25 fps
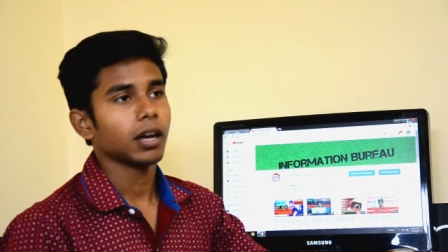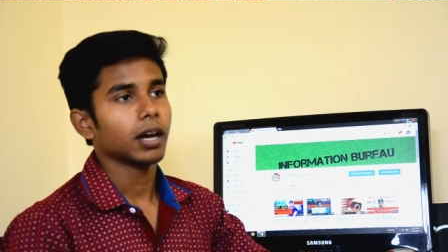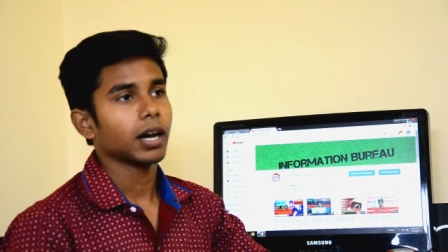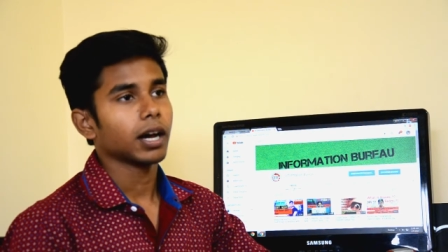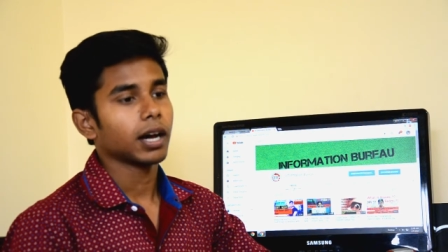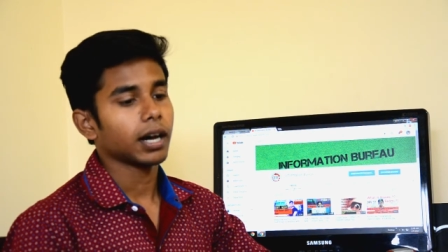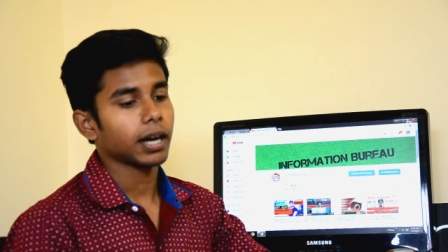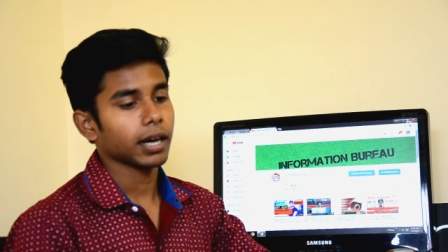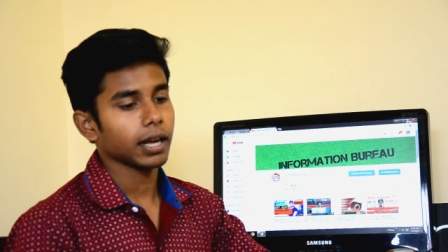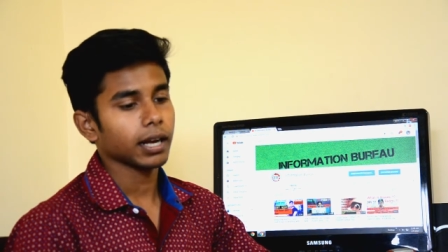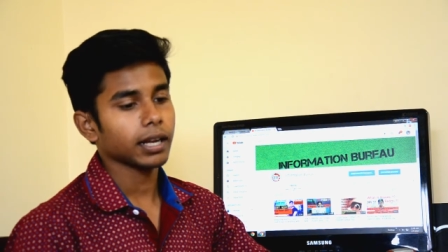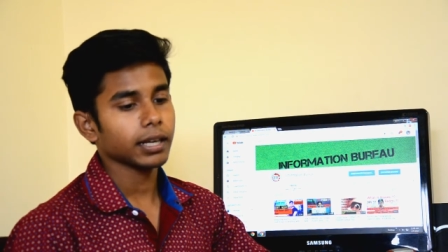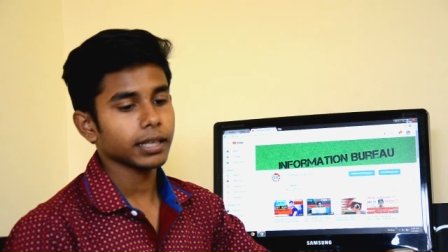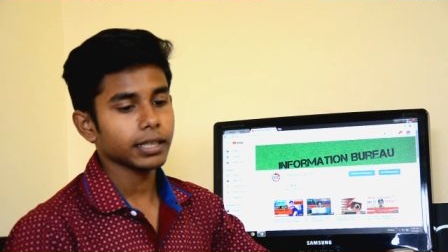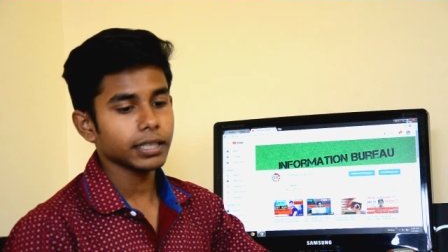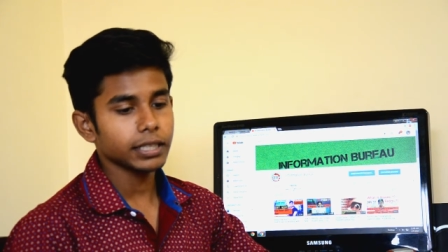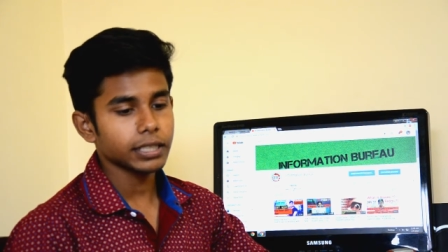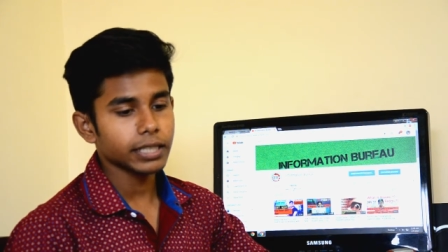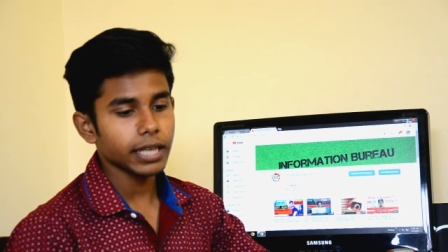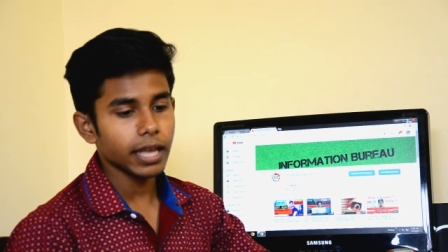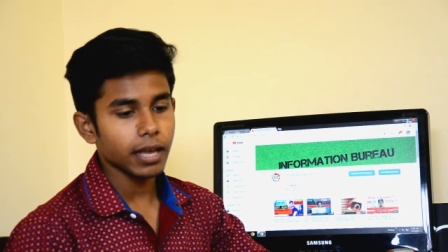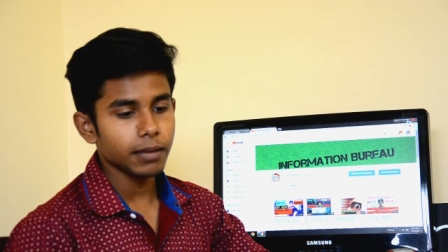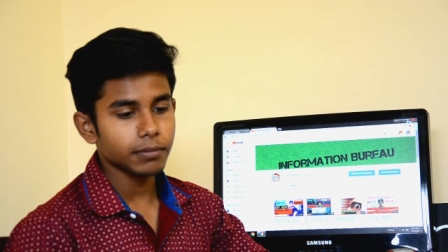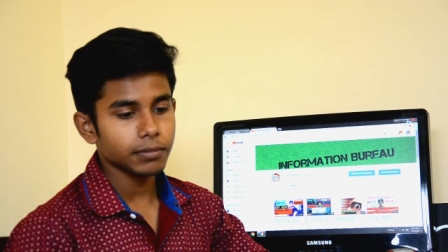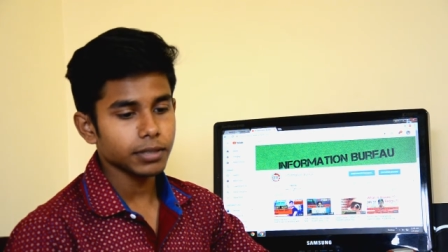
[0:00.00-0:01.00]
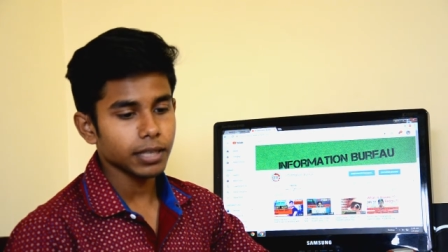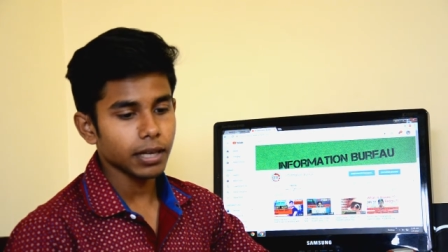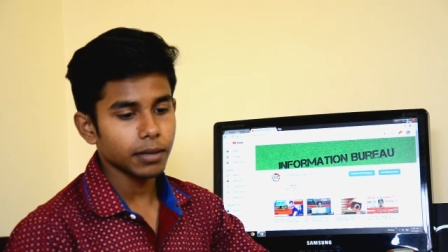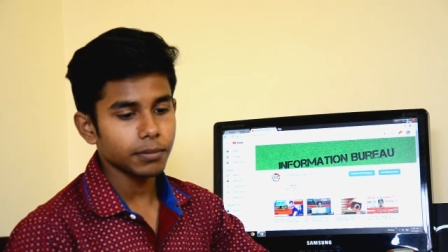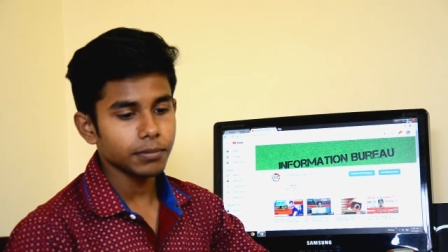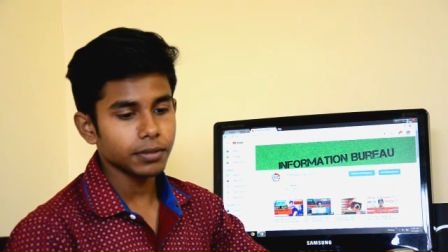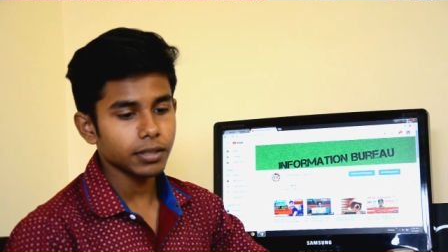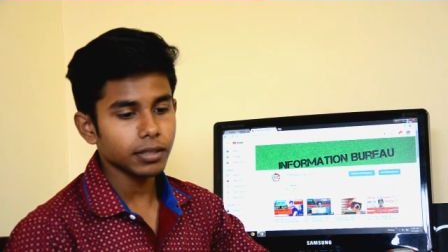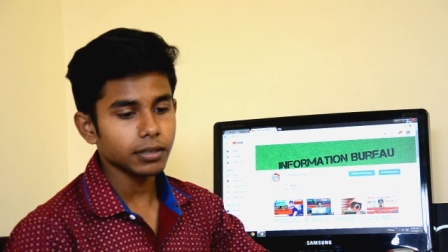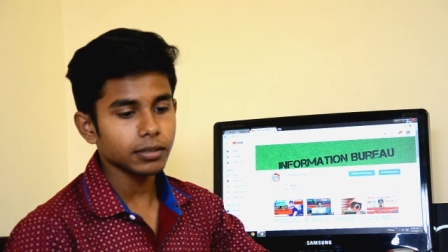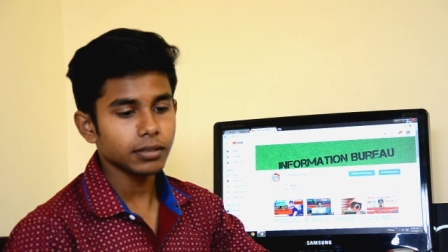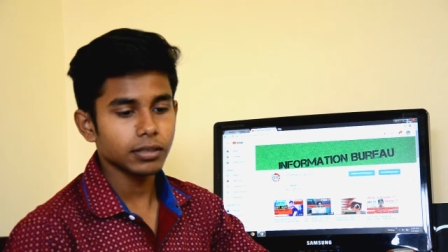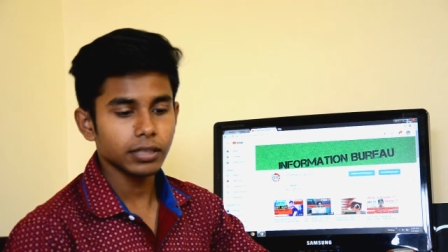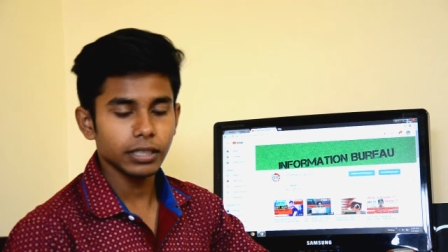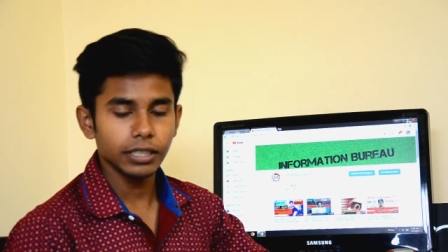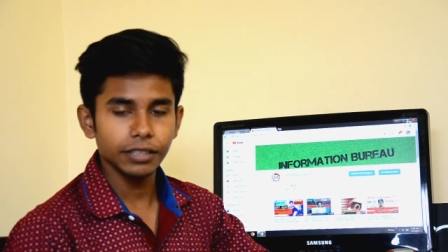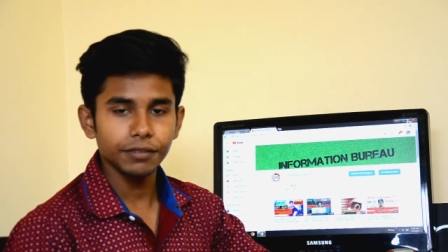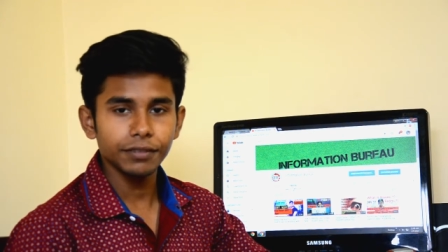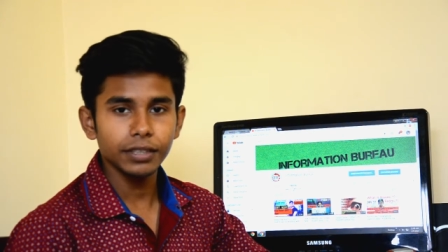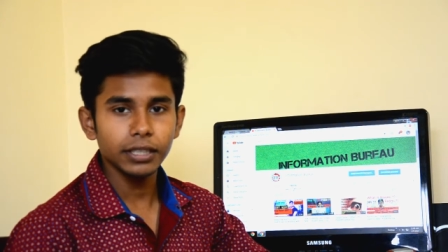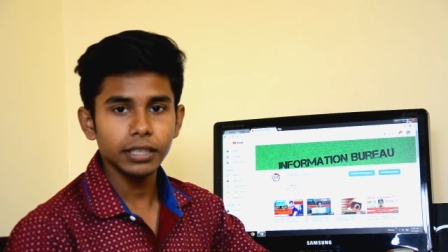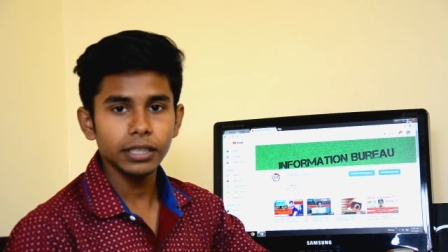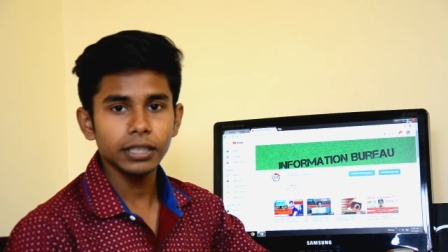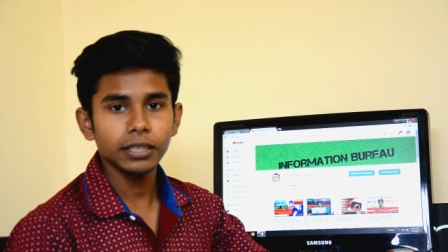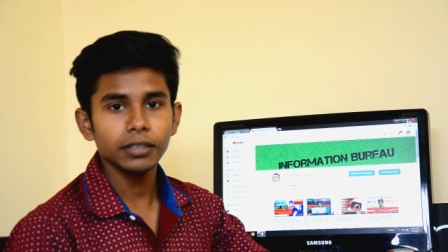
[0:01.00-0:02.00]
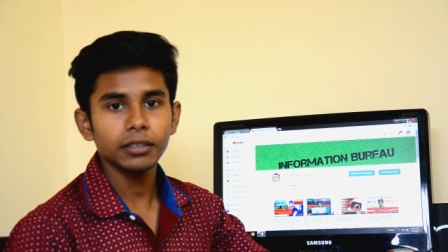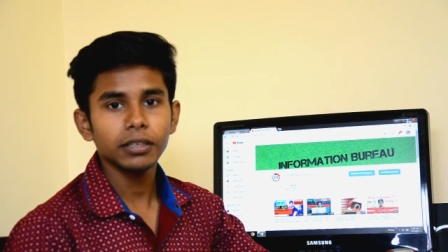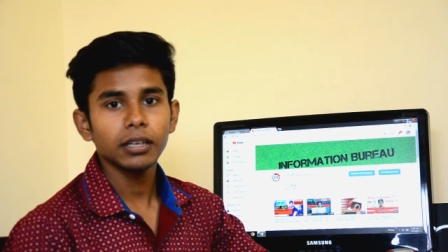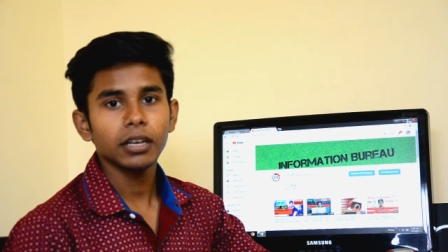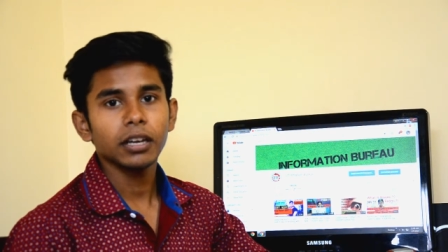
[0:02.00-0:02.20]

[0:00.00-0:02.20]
हालांकि सैमसंग टीवी